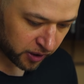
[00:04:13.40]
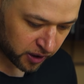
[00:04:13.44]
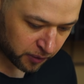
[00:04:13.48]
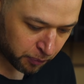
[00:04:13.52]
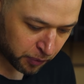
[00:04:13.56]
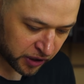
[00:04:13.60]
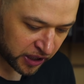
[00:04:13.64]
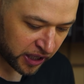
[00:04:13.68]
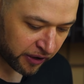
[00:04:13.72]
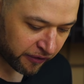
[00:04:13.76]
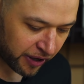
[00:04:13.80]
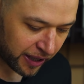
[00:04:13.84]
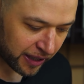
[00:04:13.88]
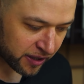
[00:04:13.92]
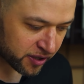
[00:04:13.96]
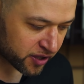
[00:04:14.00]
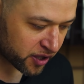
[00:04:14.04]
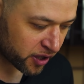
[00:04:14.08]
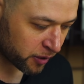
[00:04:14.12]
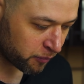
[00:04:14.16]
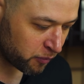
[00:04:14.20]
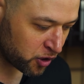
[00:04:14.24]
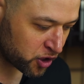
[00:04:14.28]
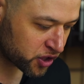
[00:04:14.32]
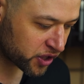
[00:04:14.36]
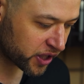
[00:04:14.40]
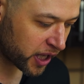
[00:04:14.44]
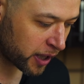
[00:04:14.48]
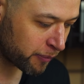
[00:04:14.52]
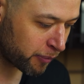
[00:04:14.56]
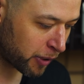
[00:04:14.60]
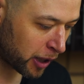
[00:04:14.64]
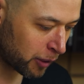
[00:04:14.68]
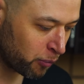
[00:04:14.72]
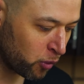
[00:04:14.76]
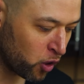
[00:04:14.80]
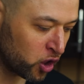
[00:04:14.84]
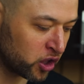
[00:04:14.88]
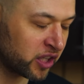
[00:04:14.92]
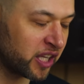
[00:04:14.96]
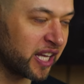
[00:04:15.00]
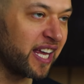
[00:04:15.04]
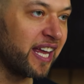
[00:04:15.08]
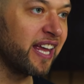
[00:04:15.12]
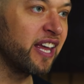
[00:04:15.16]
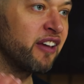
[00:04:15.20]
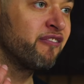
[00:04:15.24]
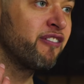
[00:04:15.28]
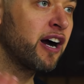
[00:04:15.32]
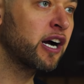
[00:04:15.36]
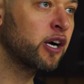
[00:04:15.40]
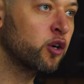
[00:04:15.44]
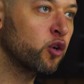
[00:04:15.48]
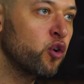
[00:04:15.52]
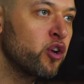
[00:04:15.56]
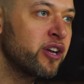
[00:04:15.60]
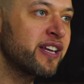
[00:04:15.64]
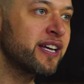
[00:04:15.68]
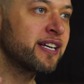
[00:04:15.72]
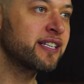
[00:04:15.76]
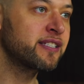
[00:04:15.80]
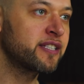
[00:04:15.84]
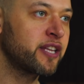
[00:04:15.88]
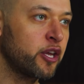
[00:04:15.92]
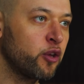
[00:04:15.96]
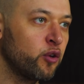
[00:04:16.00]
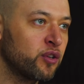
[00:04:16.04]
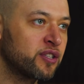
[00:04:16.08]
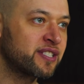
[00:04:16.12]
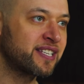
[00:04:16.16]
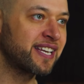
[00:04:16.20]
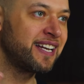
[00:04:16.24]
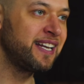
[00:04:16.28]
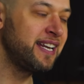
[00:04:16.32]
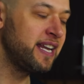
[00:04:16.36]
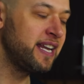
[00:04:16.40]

не поддавалось термической обработке и в окрохе остается